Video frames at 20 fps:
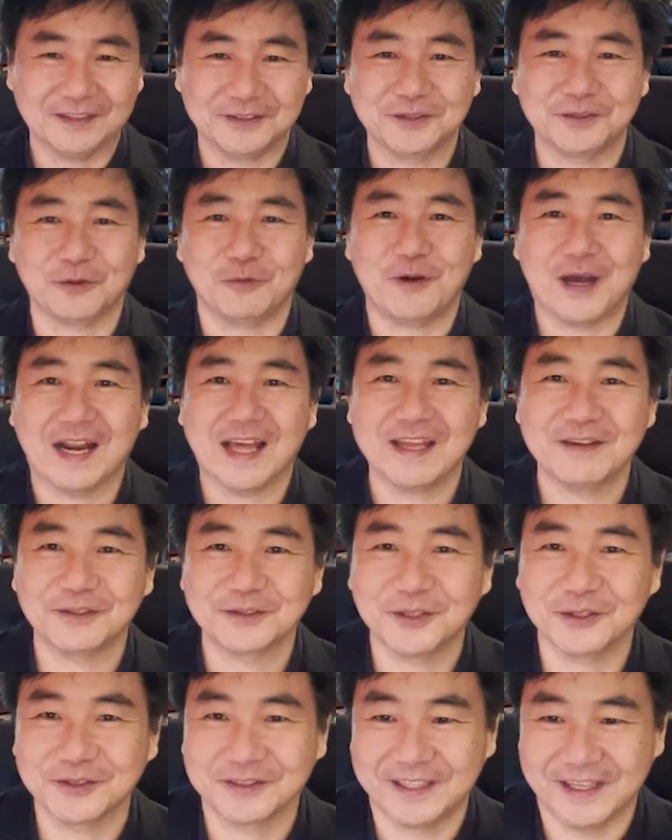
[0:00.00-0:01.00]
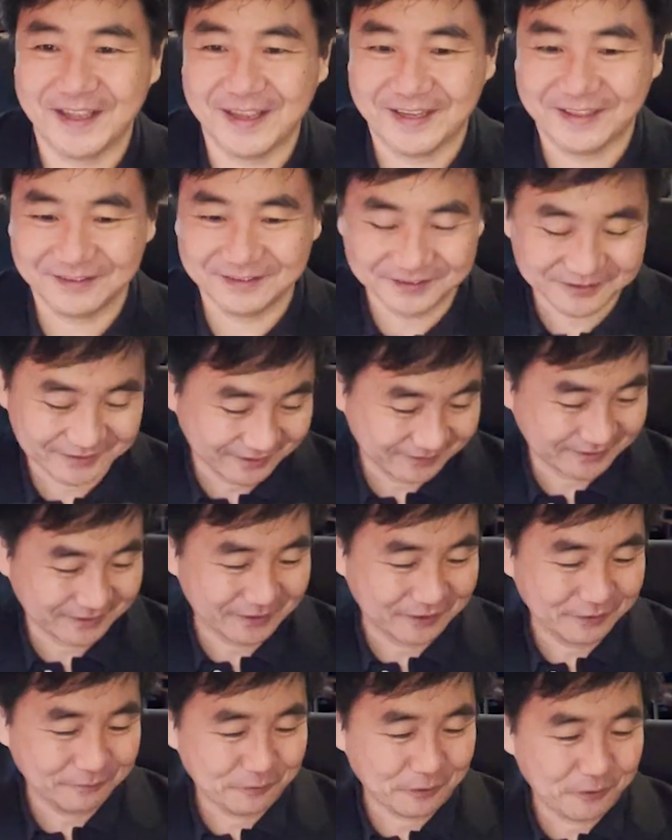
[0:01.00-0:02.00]
ちょっと笑いを取ってるんですけ
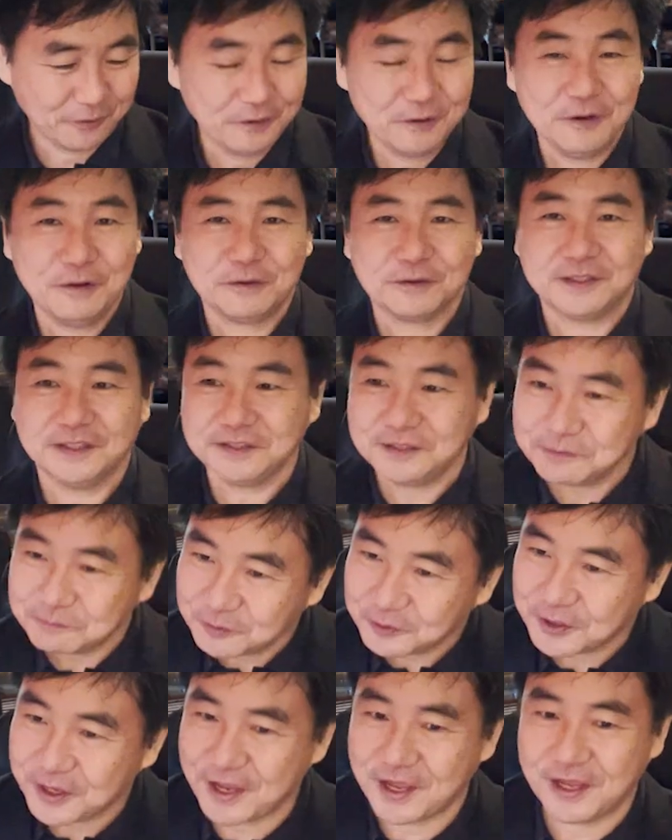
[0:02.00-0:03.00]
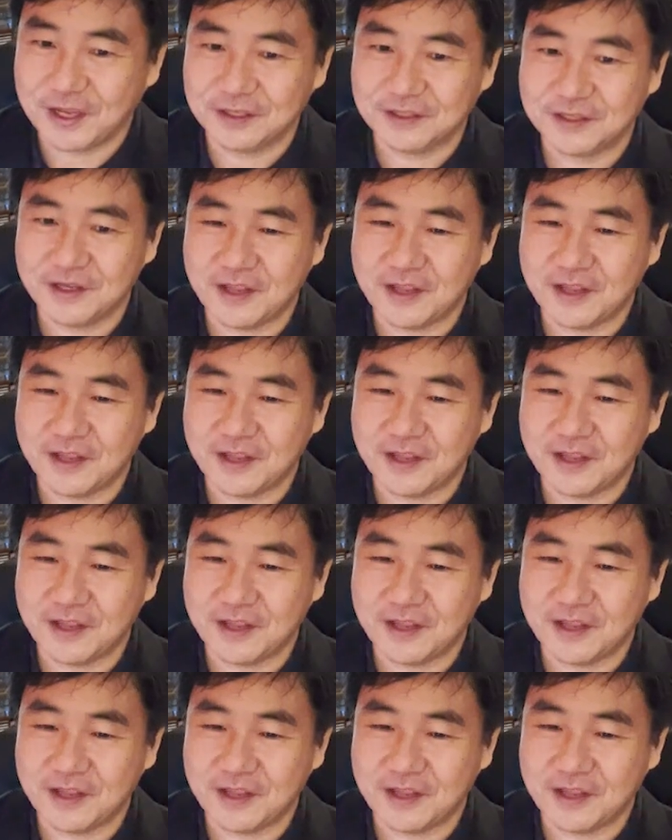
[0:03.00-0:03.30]
れども私もね